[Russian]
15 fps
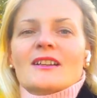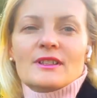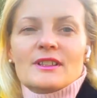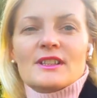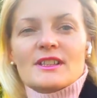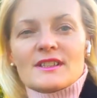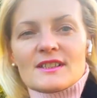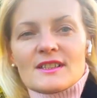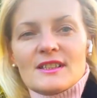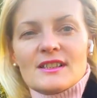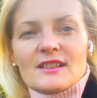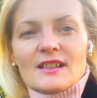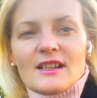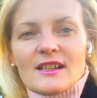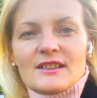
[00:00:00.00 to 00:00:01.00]

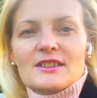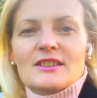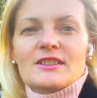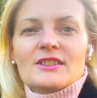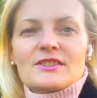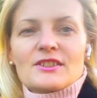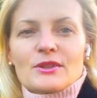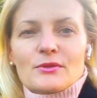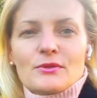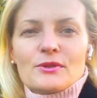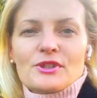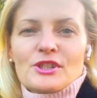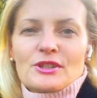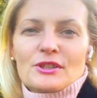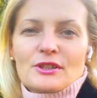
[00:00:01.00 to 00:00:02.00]
если они не
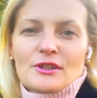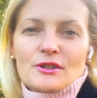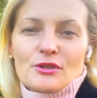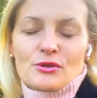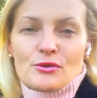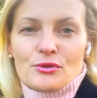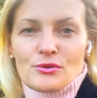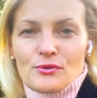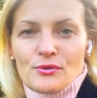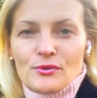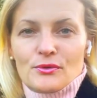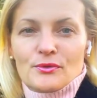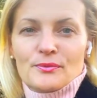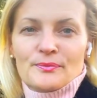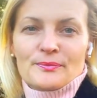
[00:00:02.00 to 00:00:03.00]
закончат хорошо
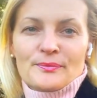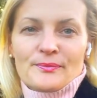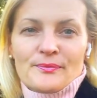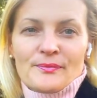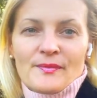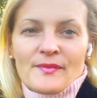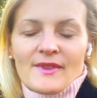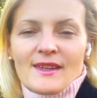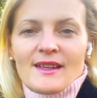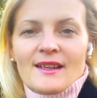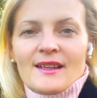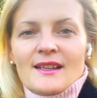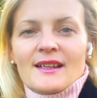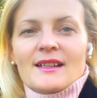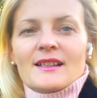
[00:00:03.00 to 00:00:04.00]
школу.
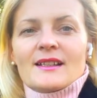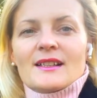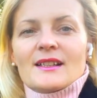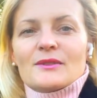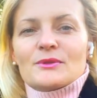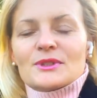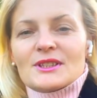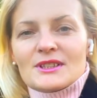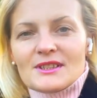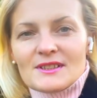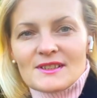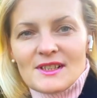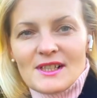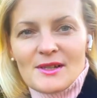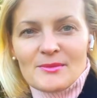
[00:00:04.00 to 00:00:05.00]
Вот эти
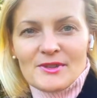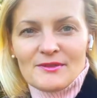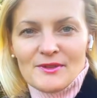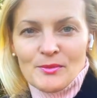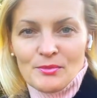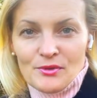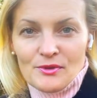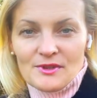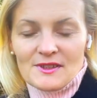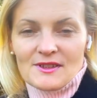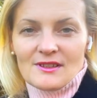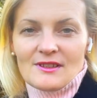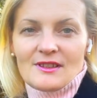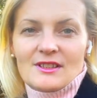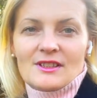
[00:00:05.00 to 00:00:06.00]
самые
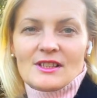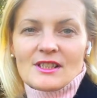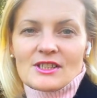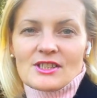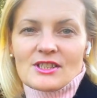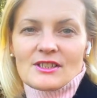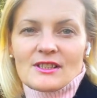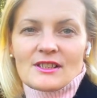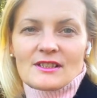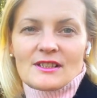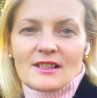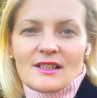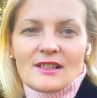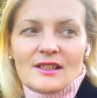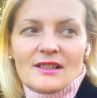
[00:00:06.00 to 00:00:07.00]
вопросы и даже
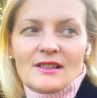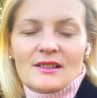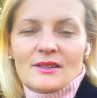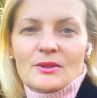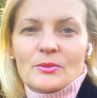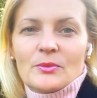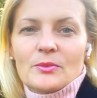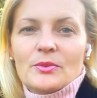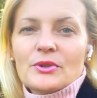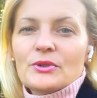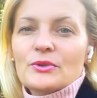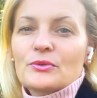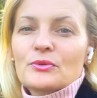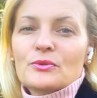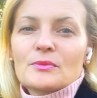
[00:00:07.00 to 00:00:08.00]
иногда
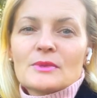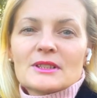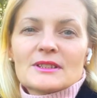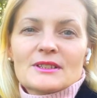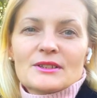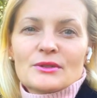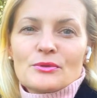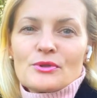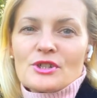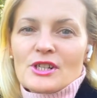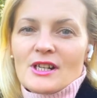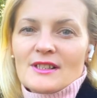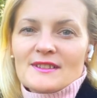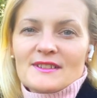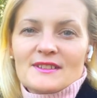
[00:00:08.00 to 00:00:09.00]
придуманные
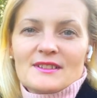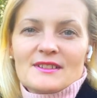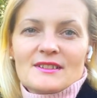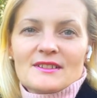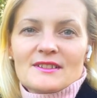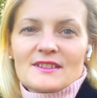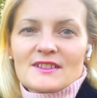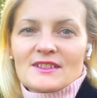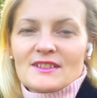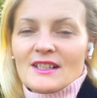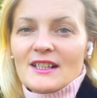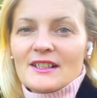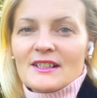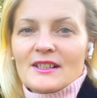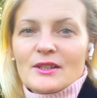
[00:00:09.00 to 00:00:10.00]
ужасные
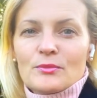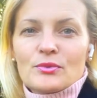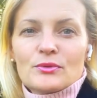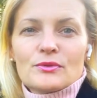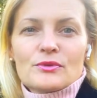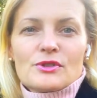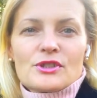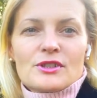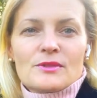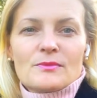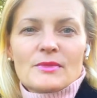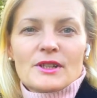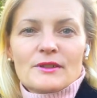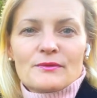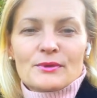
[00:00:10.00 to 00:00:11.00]
сценарии о будущем
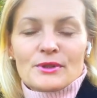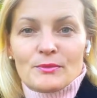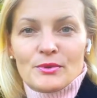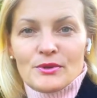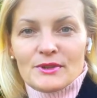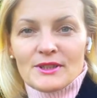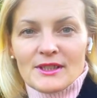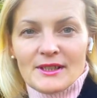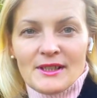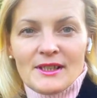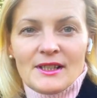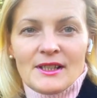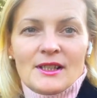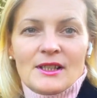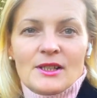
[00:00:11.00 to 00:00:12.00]
моего ребенка
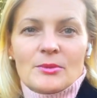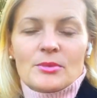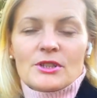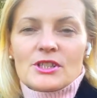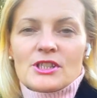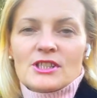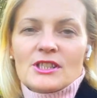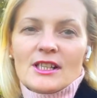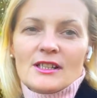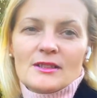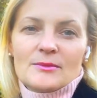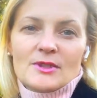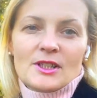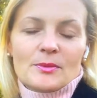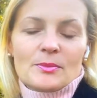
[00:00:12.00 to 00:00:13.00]

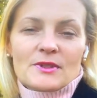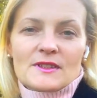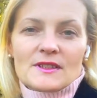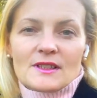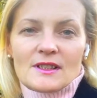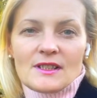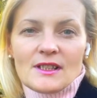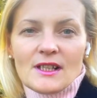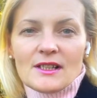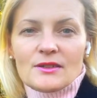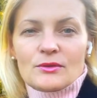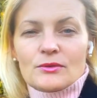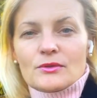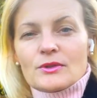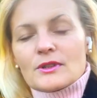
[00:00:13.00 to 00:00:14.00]
причиняли мне
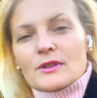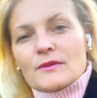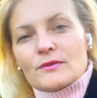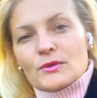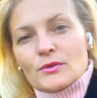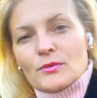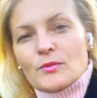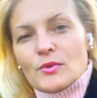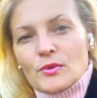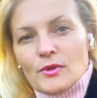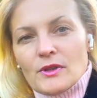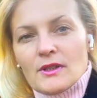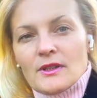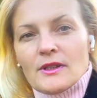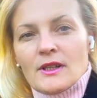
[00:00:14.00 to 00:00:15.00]
постоянную головную
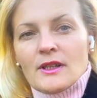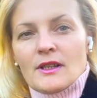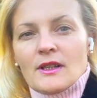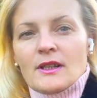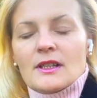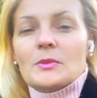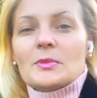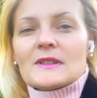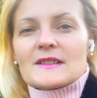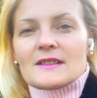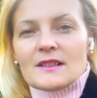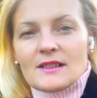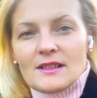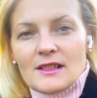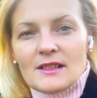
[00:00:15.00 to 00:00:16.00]
боль и
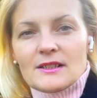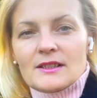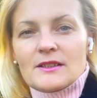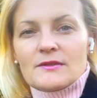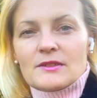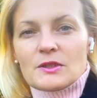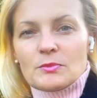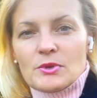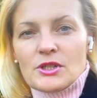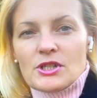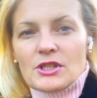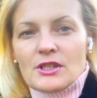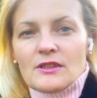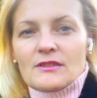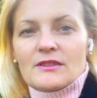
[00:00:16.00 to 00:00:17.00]
постоянные
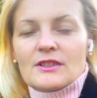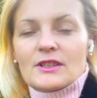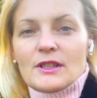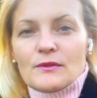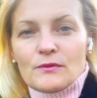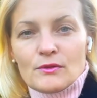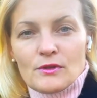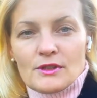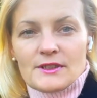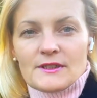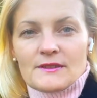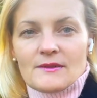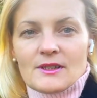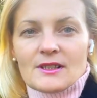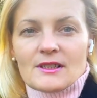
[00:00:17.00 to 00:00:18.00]
вспышки
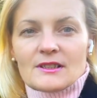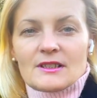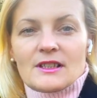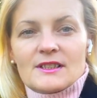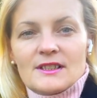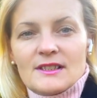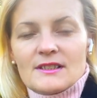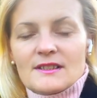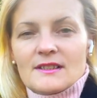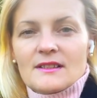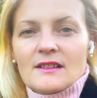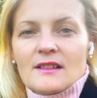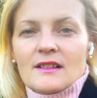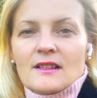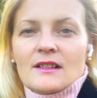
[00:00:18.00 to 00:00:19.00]
недовольства, когда
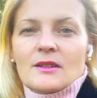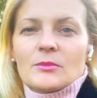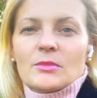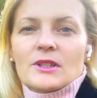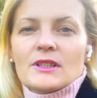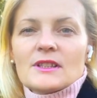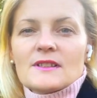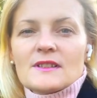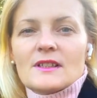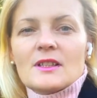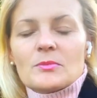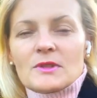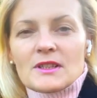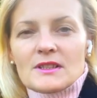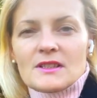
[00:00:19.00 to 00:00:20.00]
дети
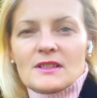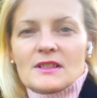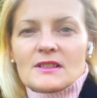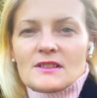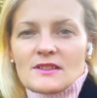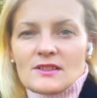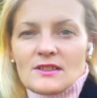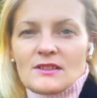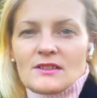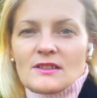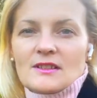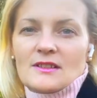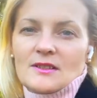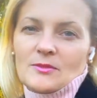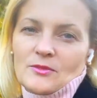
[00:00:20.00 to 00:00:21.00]
приносили плохие
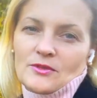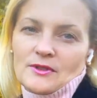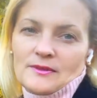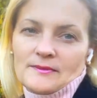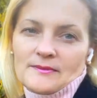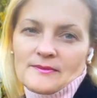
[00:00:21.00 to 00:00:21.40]
оценки домой.